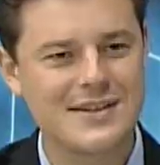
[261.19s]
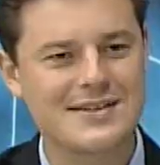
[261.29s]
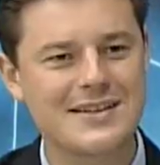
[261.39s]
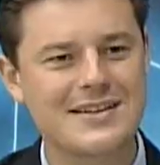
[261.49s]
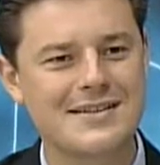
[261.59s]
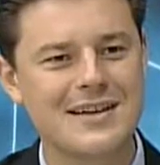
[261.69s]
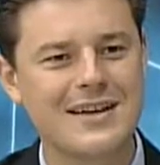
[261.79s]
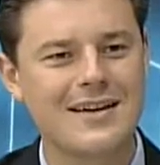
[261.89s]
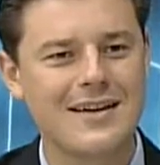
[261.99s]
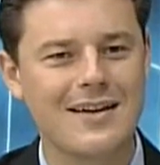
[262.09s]
16.
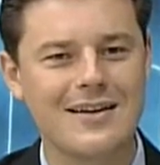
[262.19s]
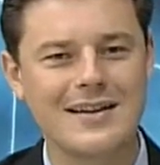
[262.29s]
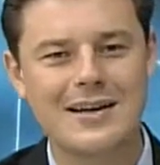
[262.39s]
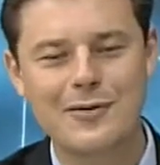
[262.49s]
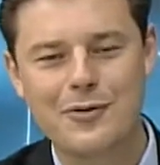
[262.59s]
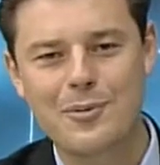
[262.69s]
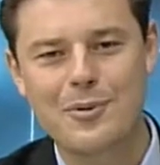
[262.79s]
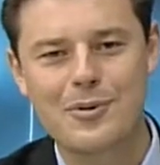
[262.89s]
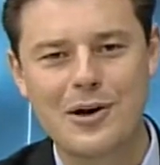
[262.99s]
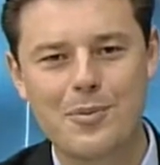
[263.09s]
É, até quem for
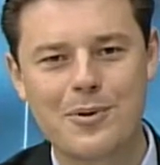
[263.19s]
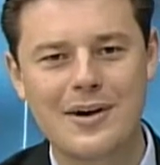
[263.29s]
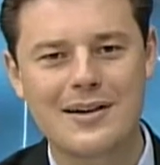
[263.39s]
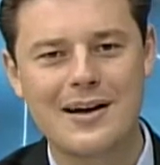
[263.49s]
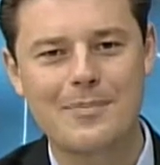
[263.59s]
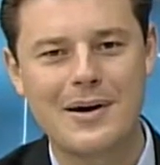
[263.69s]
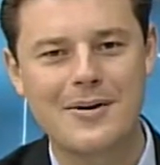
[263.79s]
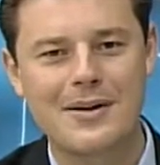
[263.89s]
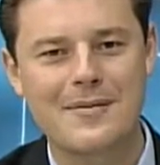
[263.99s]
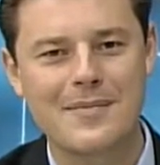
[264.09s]
procurar o PROE lá, a
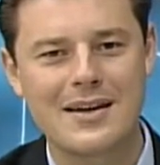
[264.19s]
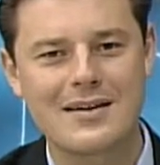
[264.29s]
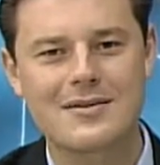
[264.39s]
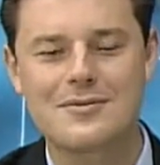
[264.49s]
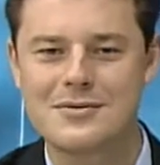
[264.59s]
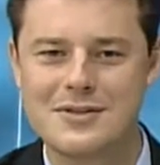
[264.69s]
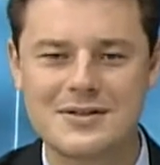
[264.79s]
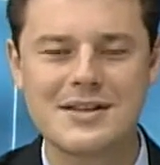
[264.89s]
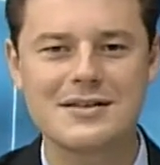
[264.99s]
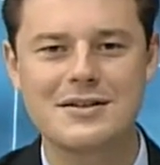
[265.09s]
Paula, né, com
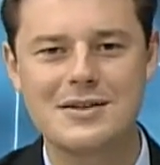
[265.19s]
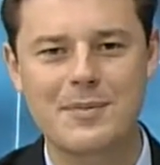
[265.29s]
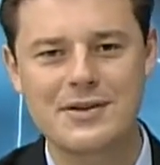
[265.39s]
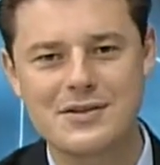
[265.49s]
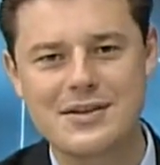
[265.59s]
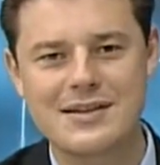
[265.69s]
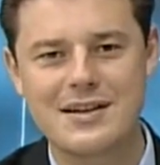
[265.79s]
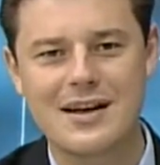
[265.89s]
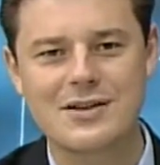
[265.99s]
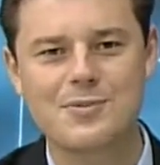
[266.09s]
16 anos, a partir dessa
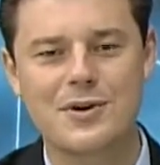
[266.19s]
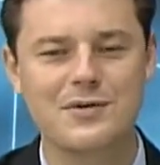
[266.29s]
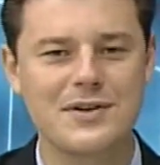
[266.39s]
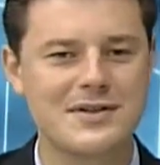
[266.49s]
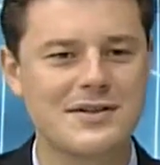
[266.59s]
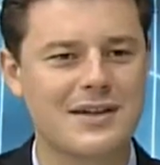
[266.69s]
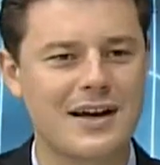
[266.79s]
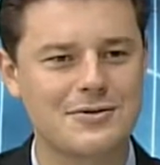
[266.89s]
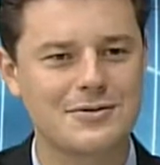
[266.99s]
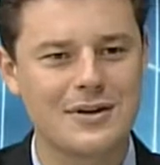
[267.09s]
idade pode fazer
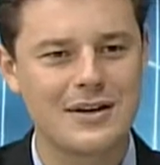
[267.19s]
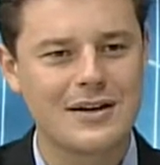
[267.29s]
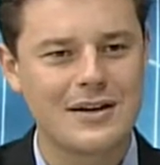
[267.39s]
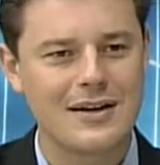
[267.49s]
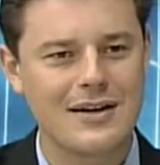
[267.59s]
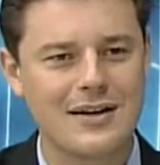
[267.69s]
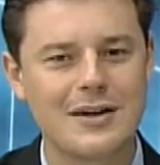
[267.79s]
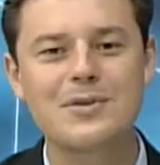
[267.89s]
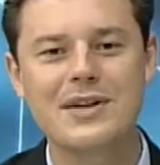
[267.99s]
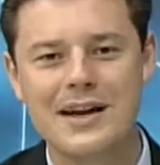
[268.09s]
estágio é,
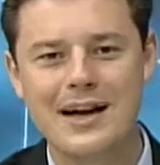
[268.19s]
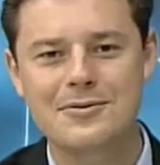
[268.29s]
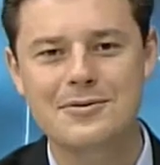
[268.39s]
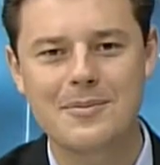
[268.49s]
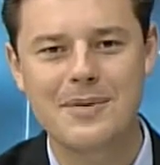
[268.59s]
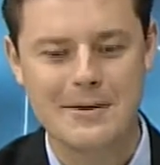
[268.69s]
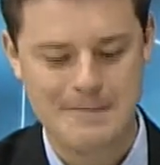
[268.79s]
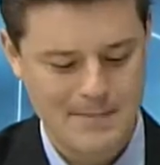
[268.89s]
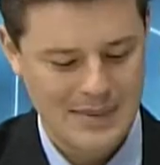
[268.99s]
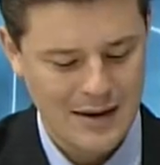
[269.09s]
remunerado também.
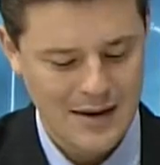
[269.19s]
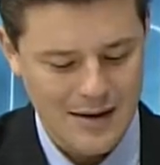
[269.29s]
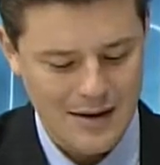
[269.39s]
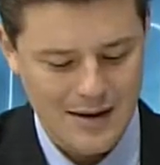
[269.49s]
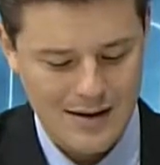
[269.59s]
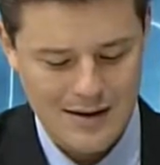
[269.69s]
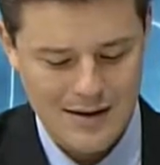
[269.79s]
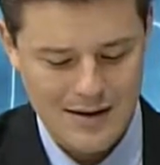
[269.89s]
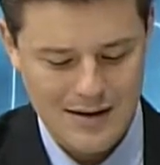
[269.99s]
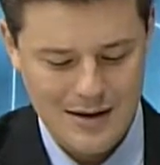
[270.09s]

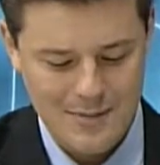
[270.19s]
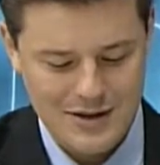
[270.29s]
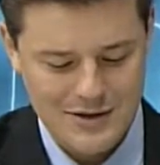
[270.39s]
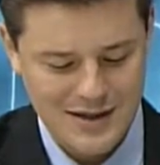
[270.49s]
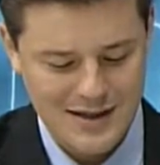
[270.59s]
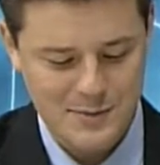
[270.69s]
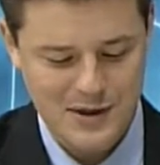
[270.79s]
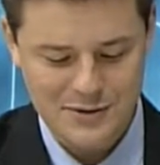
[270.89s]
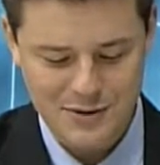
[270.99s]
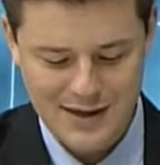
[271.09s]
Ah, a partir da
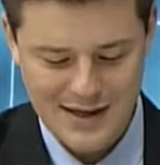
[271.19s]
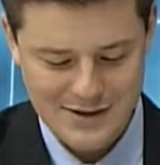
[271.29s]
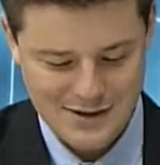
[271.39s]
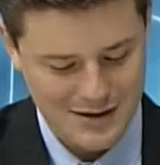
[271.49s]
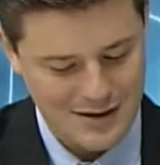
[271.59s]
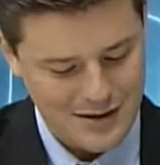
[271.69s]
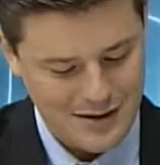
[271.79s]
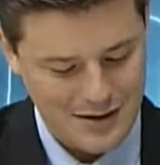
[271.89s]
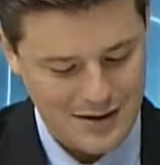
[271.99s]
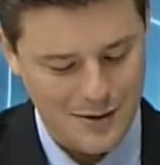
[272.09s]
Expresso Nordeste,
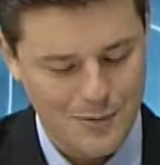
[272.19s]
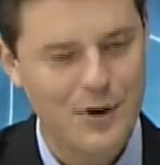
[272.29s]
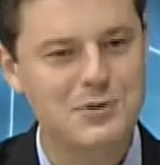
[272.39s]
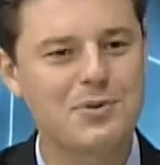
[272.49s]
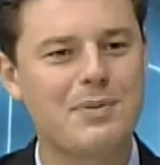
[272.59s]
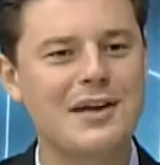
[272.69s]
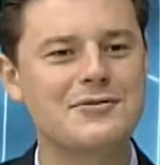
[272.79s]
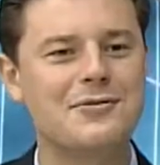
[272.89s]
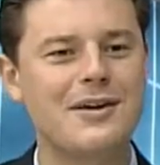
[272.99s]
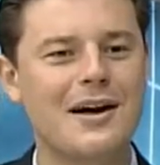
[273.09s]
ah, o próximo
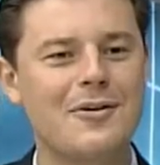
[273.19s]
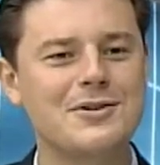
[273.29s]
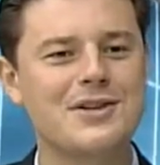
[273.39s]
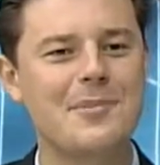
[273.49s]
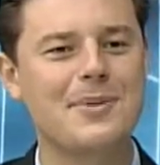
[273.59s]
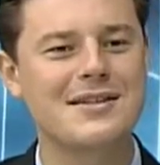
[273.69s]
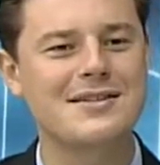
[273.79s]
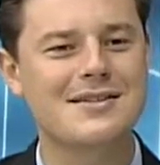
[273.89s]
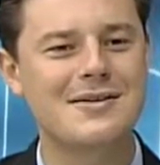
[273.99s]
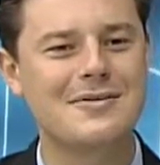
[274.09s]
passo foi a ótica
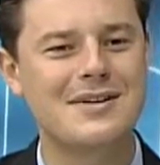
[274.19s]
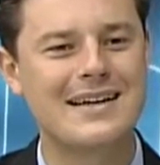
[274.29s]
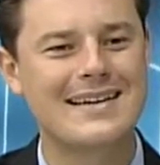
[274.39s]
precisão.